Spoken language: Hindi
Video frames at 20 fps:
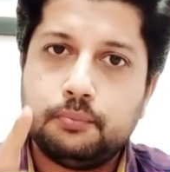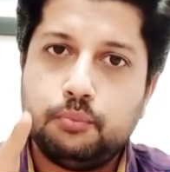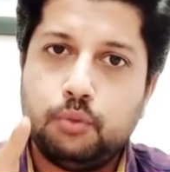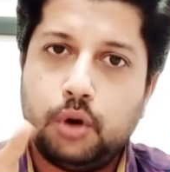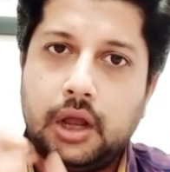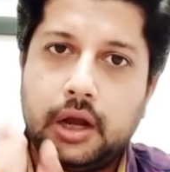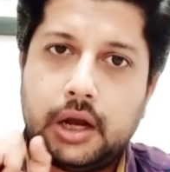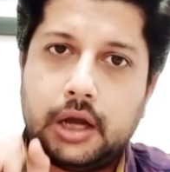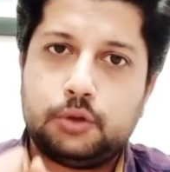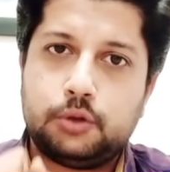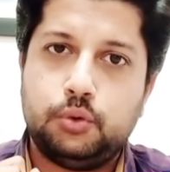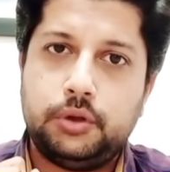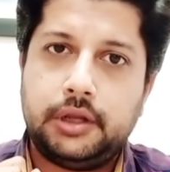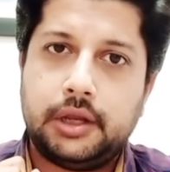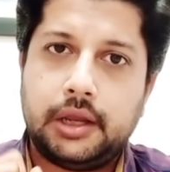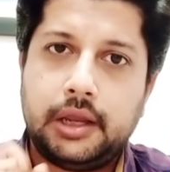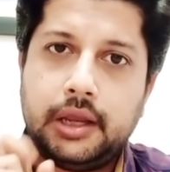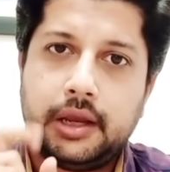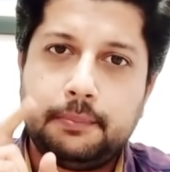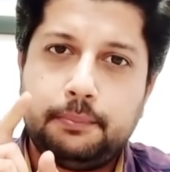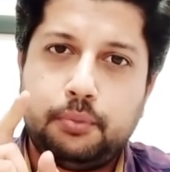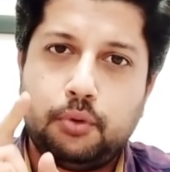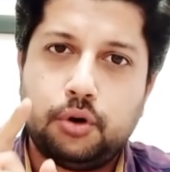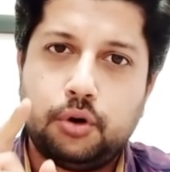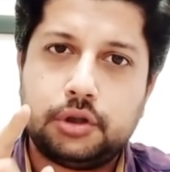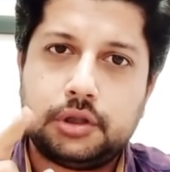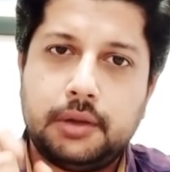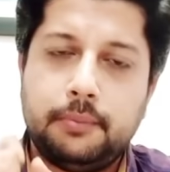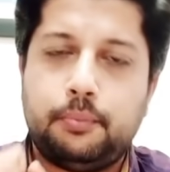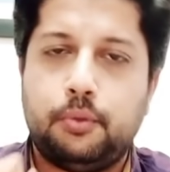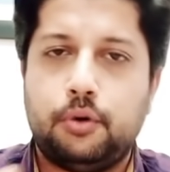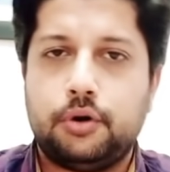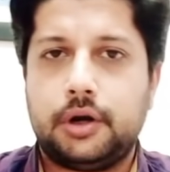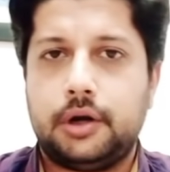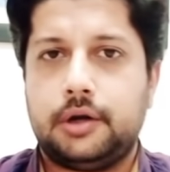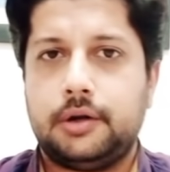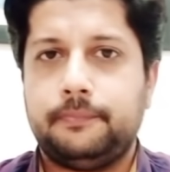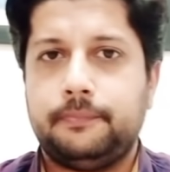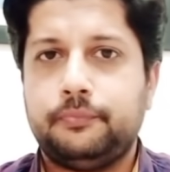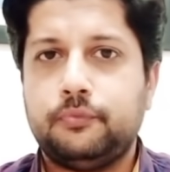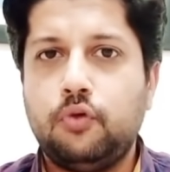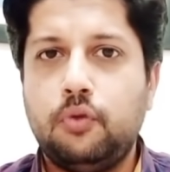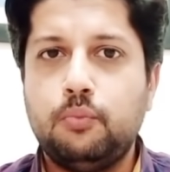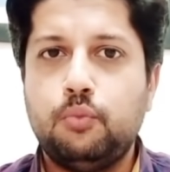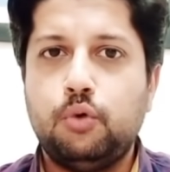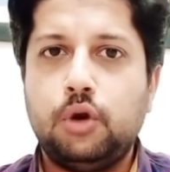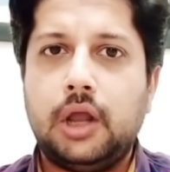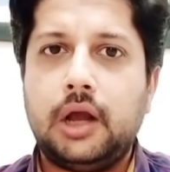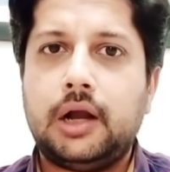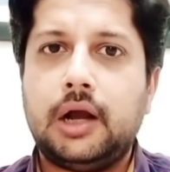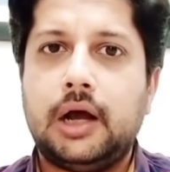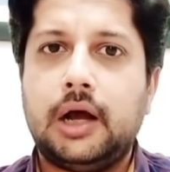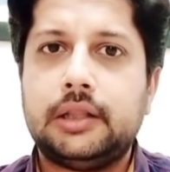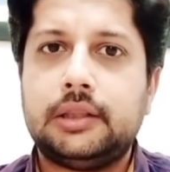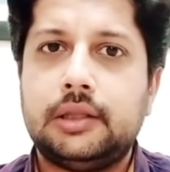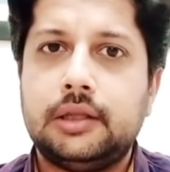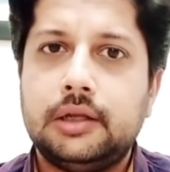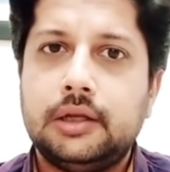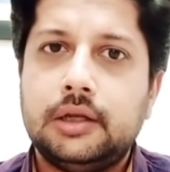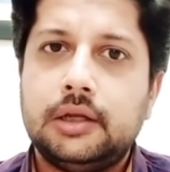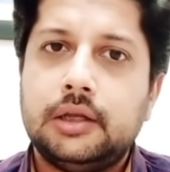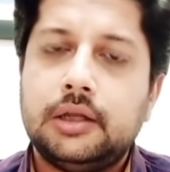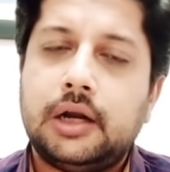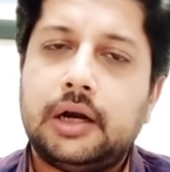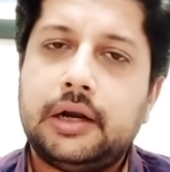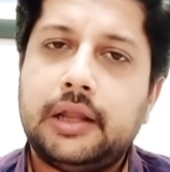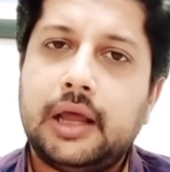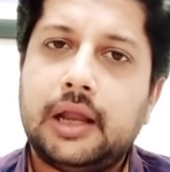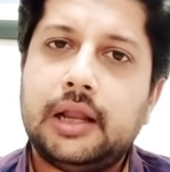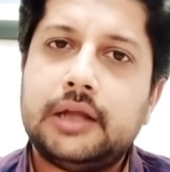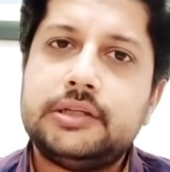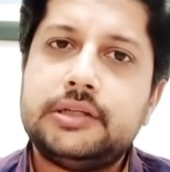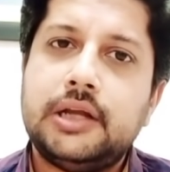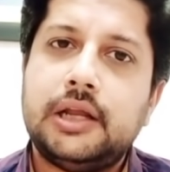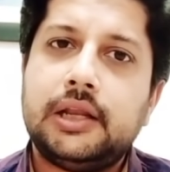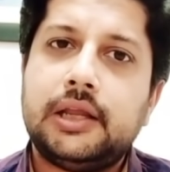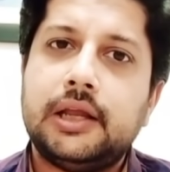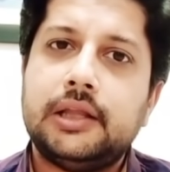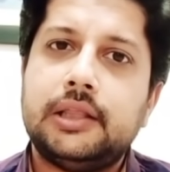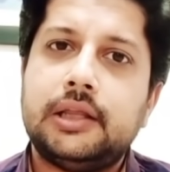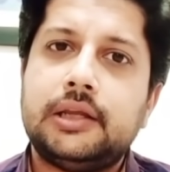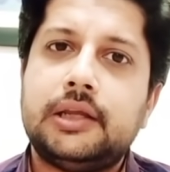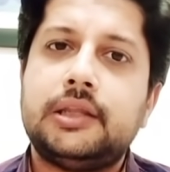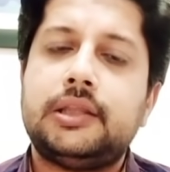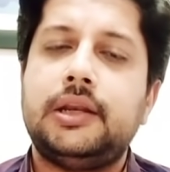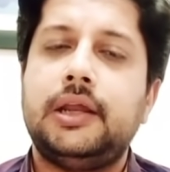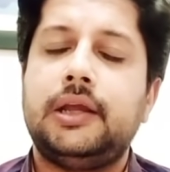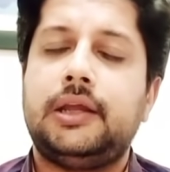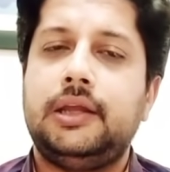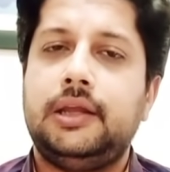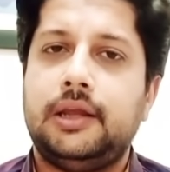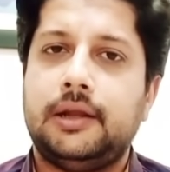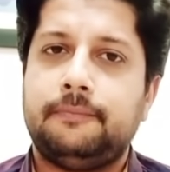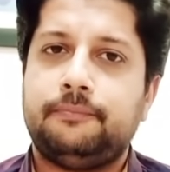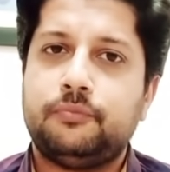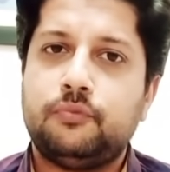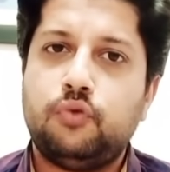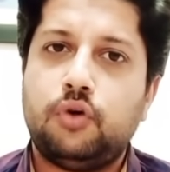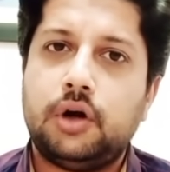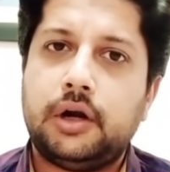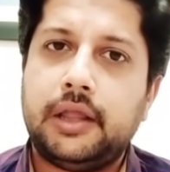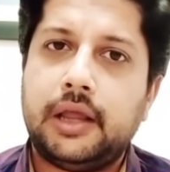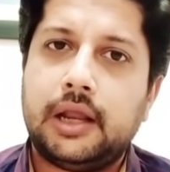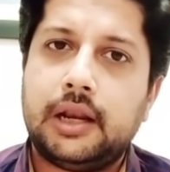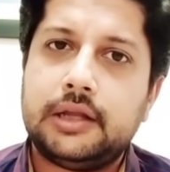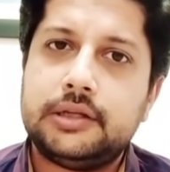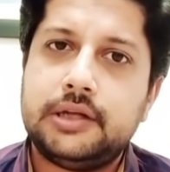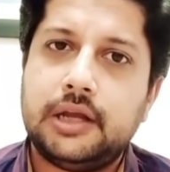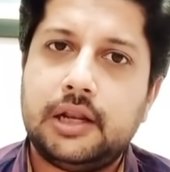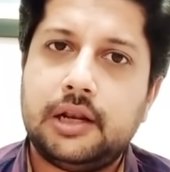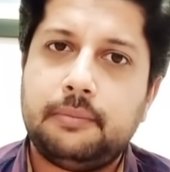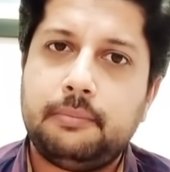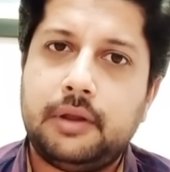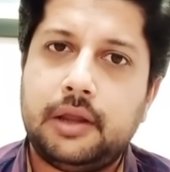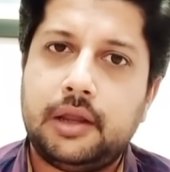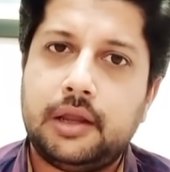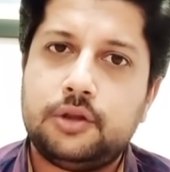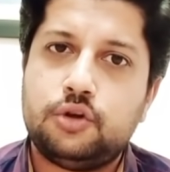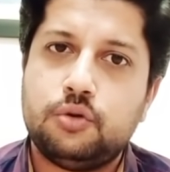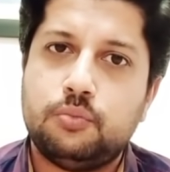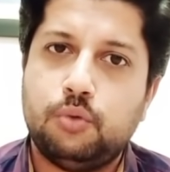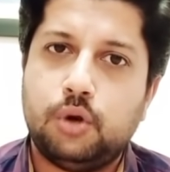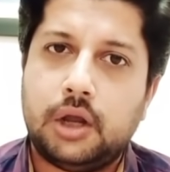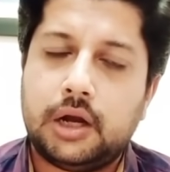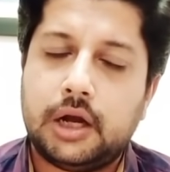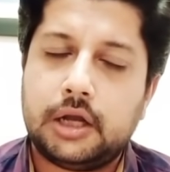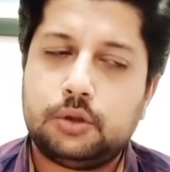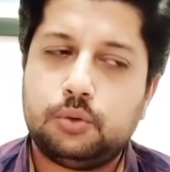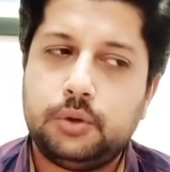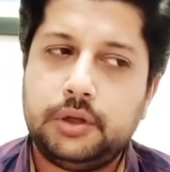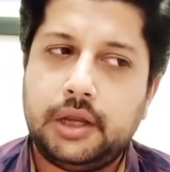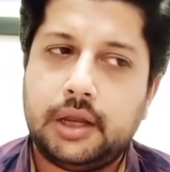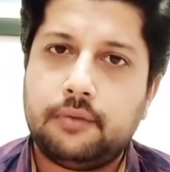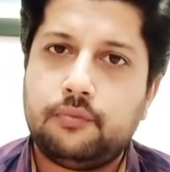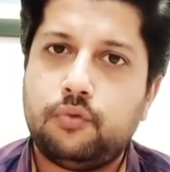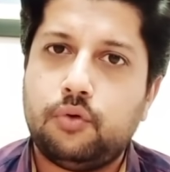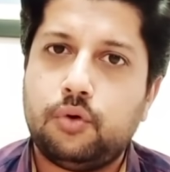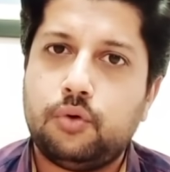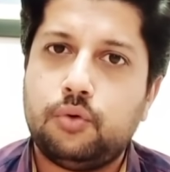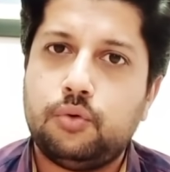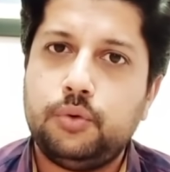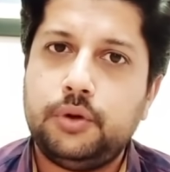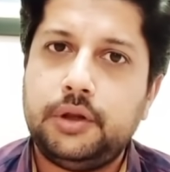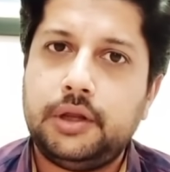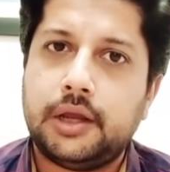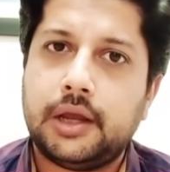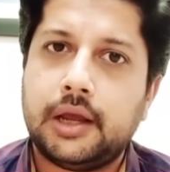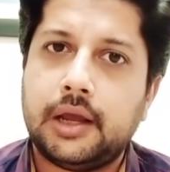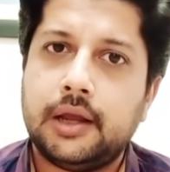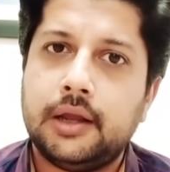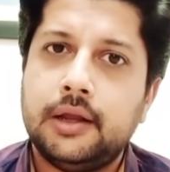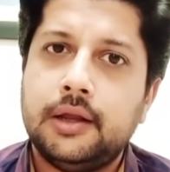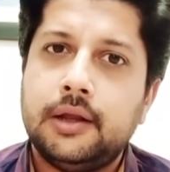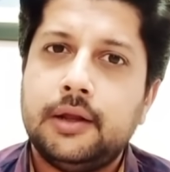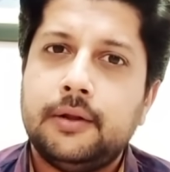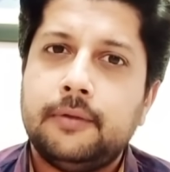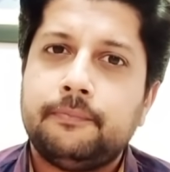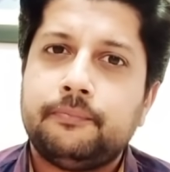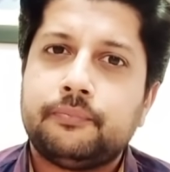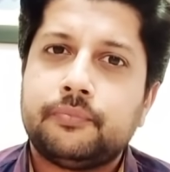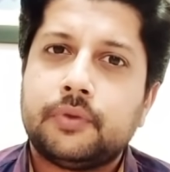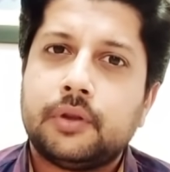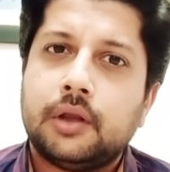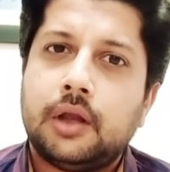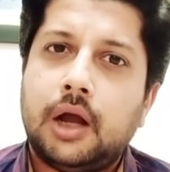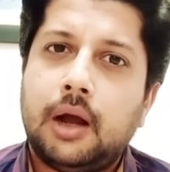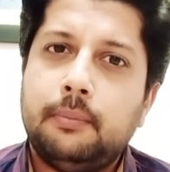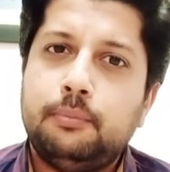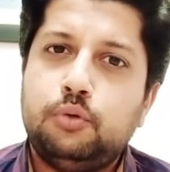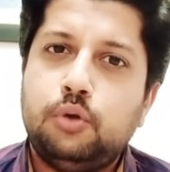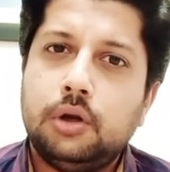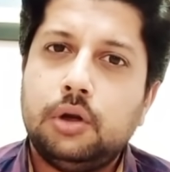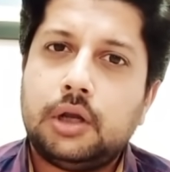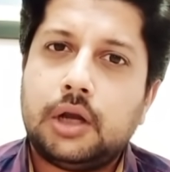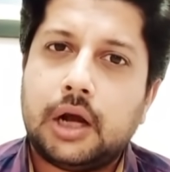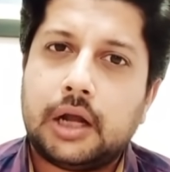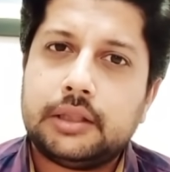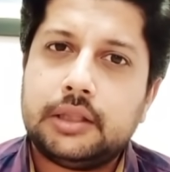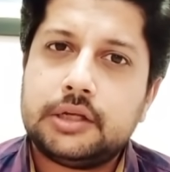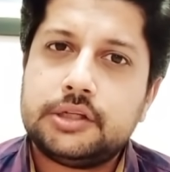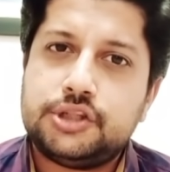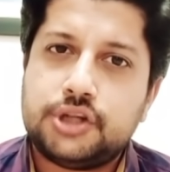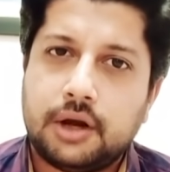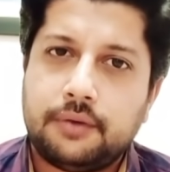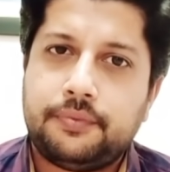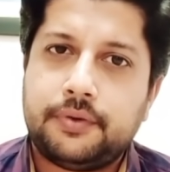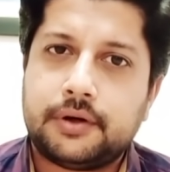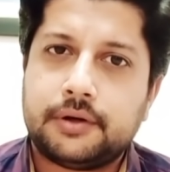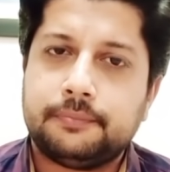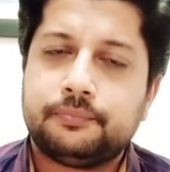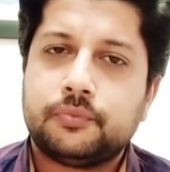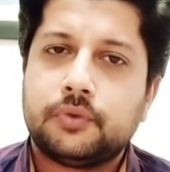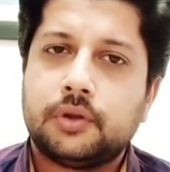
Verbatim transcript: मुलाकात हुई है एक बहुत इंपॉर्टेंट वो मुलाकात अडयाला जेल के अंदर किसने की है वो अडयाला जेल में जो मुलाकात हुई है वो हुई है अब्दुल कादर जाफर